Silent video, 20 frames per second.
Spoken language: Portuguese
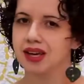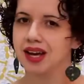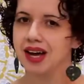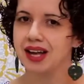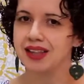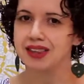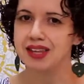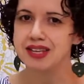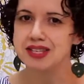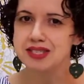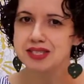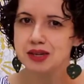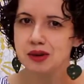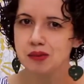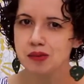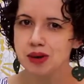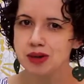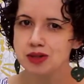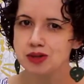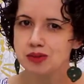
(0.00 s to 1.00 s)
Atenção
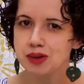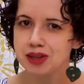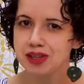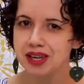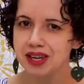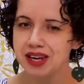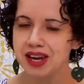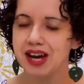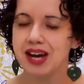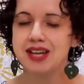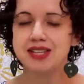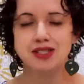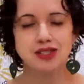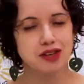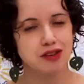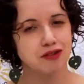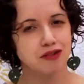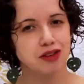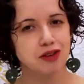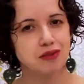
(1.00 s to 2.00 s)
para os materiais
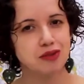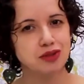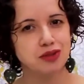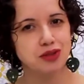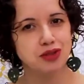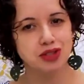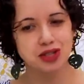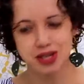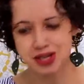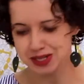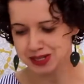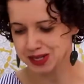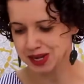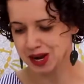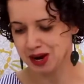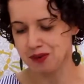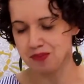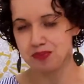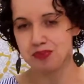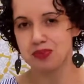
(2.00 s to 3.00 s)
que vamos
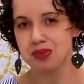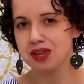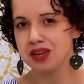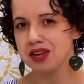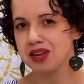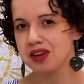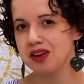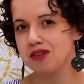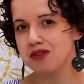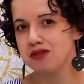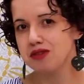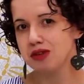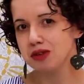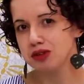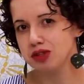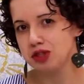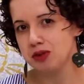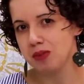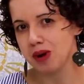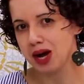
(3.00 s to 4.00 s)
utilizar. Fio
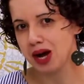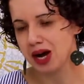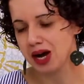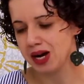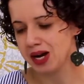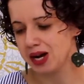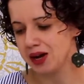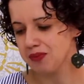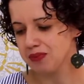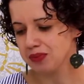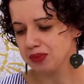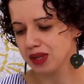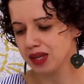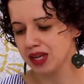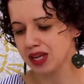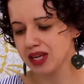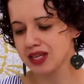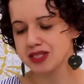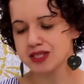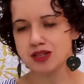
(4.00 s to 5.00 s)
de malha,
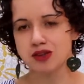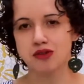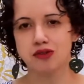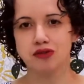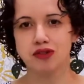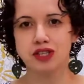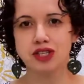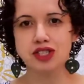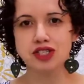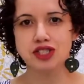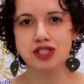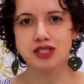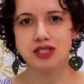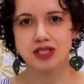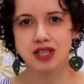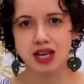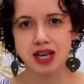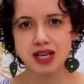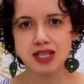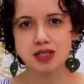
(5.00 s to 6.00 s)
são
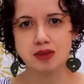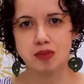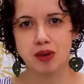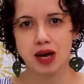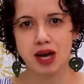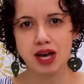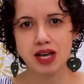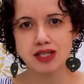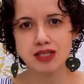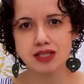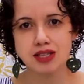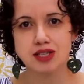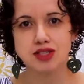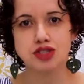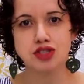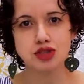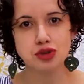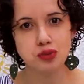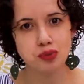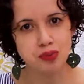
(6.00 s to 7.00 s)
26 peças
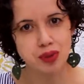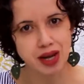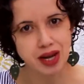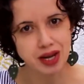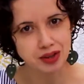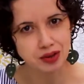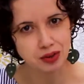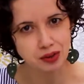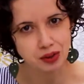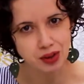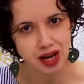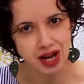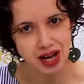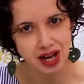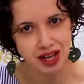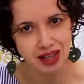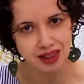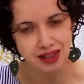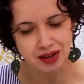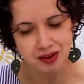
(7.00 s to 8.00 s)
de um metro
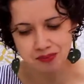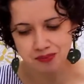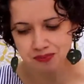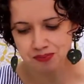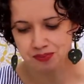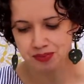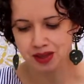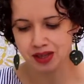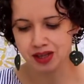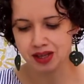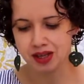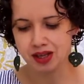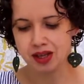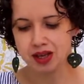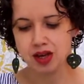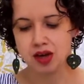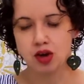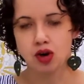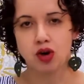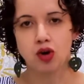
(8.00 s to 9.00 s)
cada,
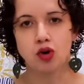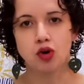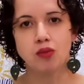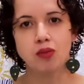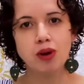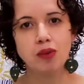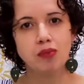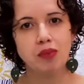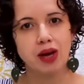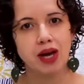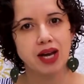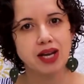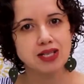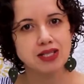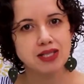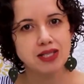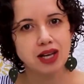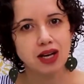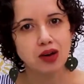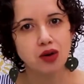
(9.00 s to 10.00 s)
uma
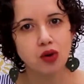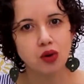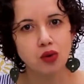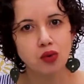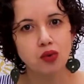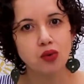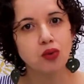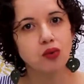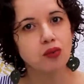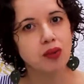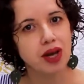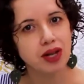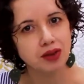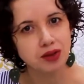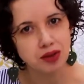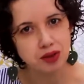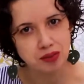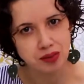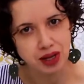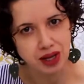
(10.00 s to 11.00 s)
peça com um
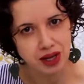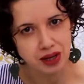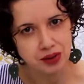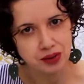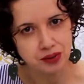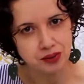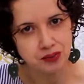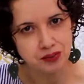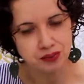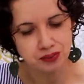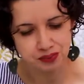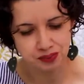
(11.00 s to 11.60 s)
metro e meio,